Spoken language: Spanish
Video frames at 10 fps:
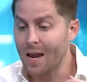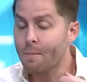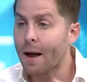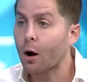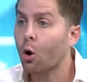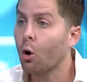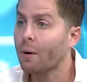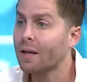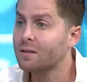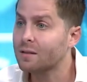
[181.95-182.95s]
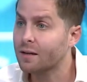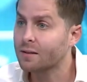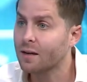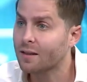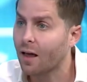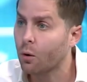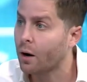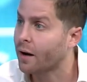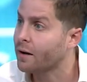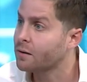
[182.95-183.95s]
y me cobran 60
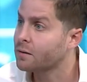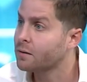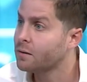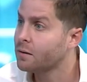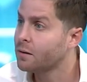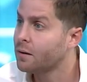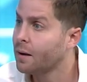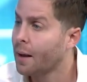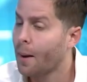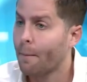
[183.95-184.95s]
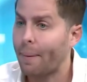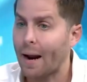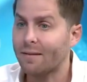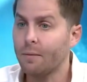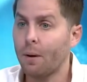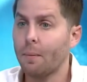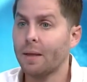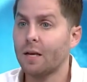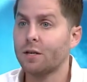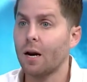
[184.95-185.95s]
dólares para
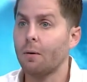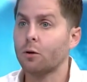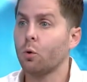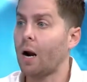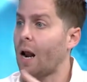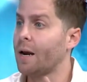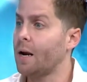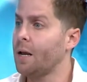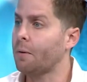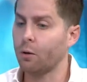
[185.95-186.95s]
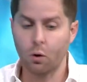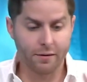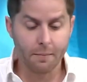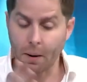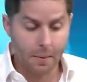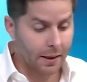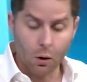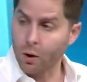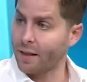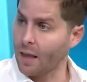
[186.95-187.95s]
simplemente echar la basura al aire libre. Entonces
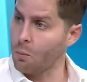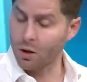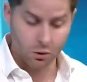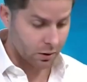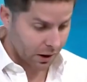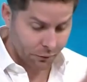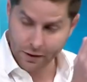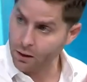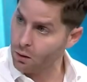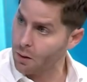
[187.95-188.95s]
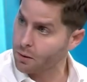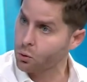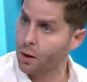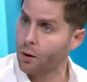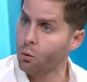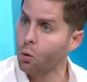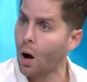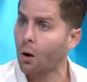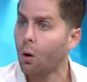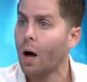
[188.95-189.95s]
simplemente lo que estamos haciendo es transfiriendo la basura de un
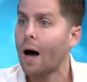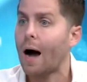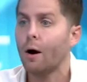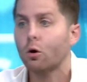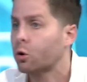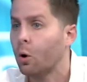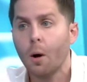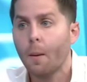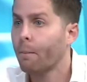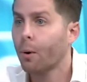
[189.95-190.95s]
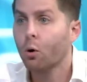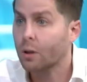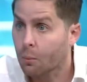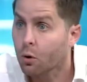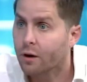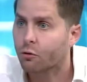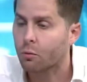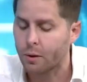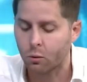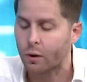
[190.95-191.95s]
lado al otro pero no estamos
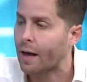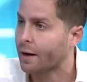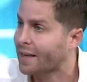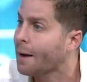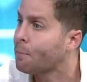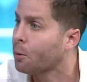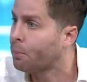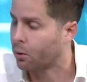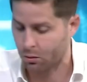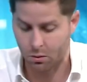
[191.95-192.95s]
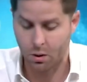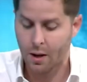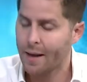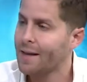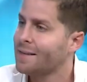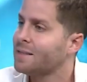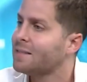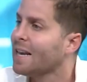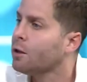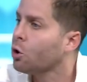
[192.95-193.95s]
resolviendo nada. ¿Qué propongo?
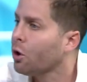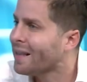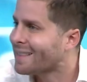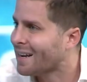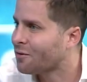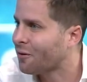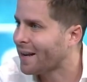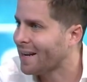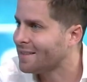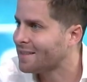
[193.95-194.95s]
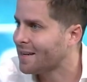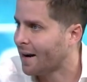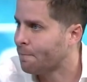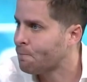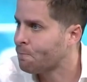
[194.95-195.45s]
Centros de transferencia